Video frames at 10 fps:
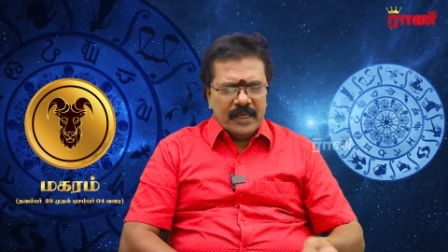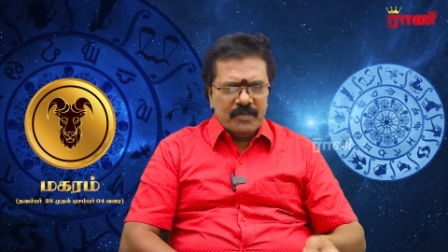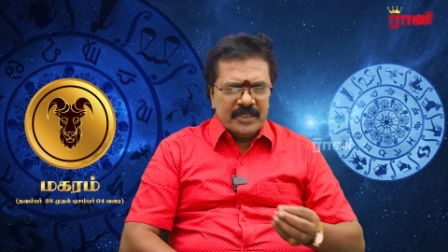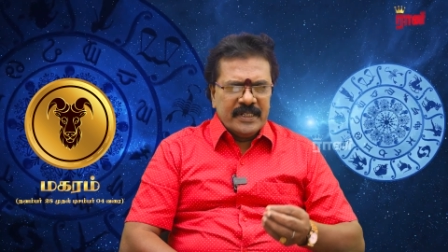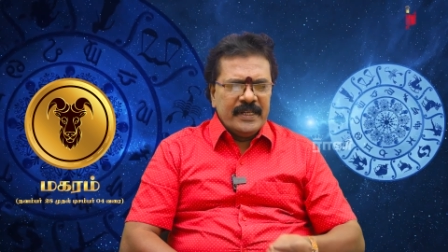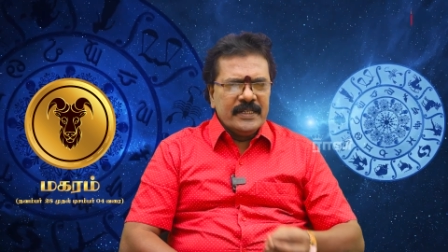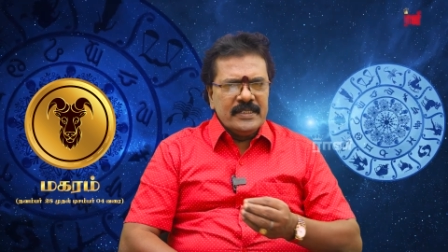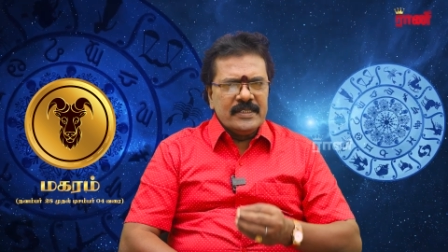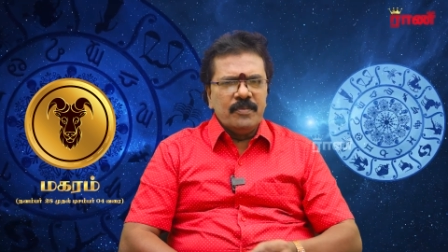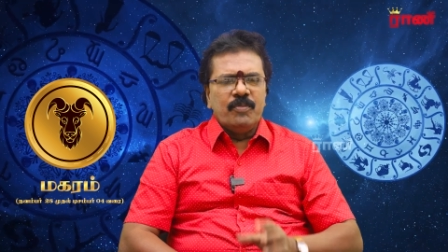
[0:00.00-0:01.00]
கமிஷன்
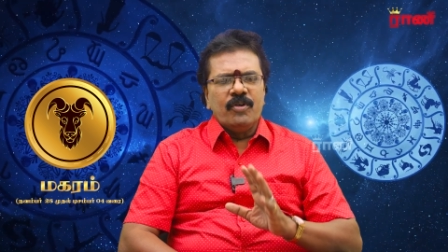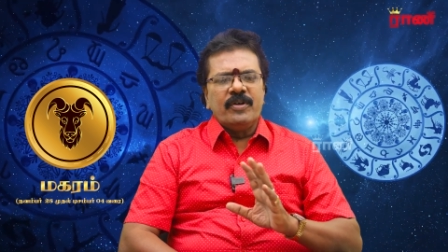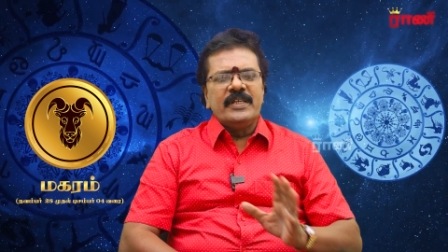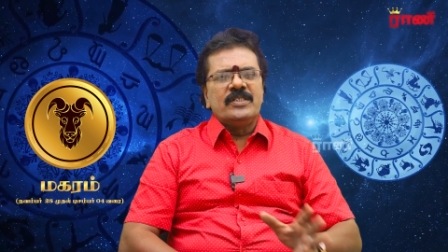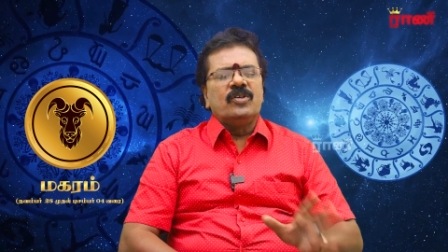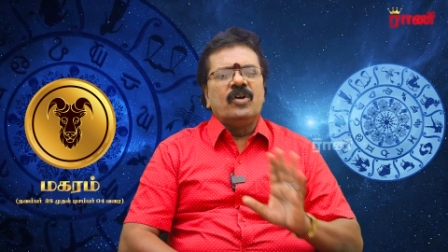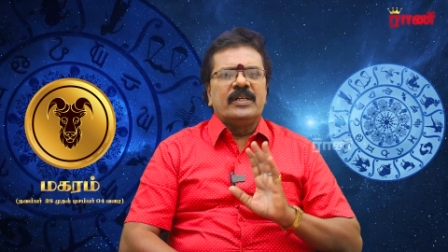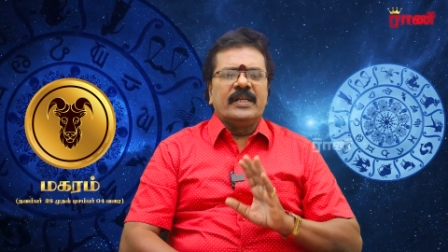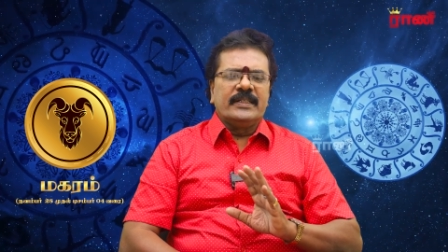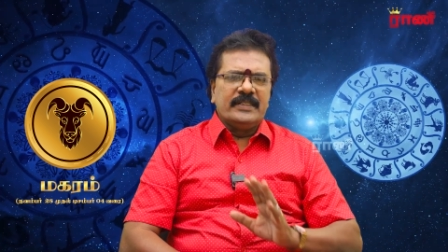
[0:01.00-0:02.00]
ஏஜென்சி புரோக்கரேஜ்
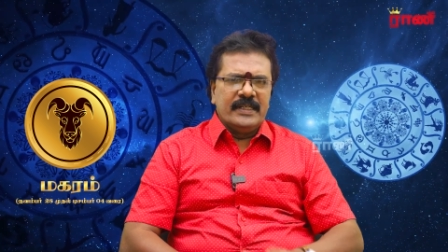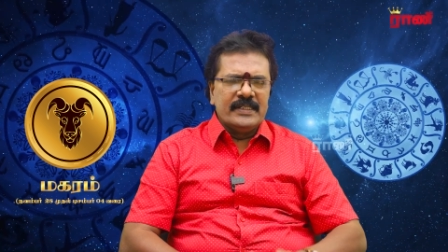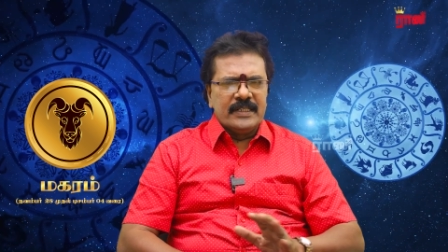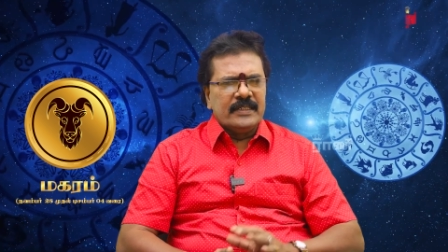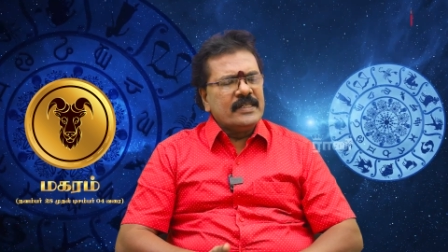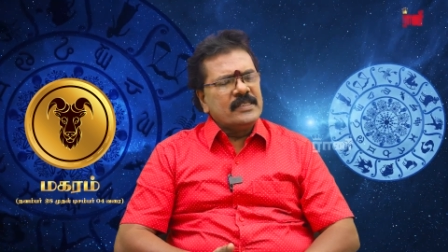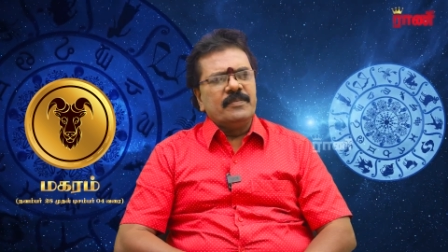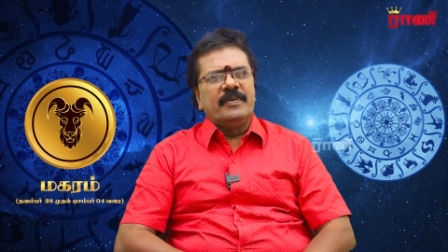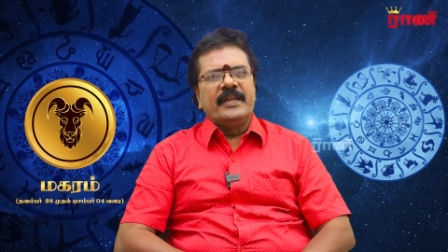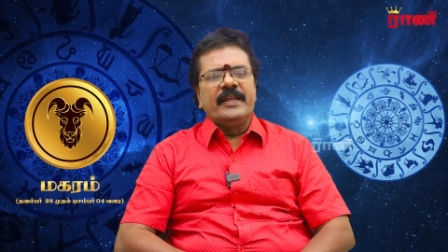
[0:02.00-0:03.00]
கான்ட்ராக்ட் கன்சல்டன்சி
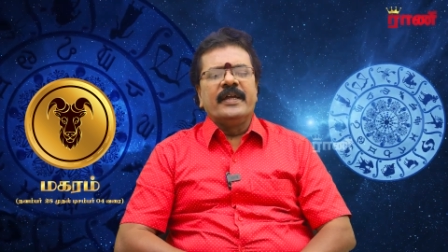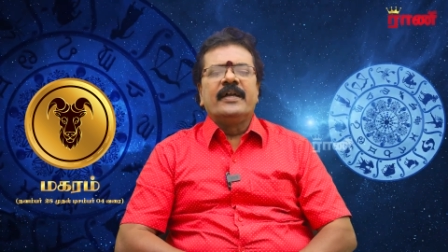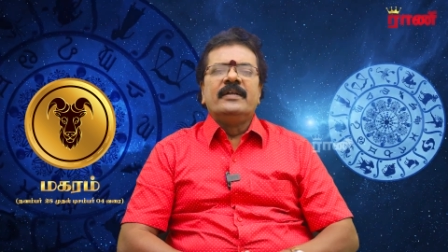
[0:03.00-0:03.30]
பண்ணுறீங்க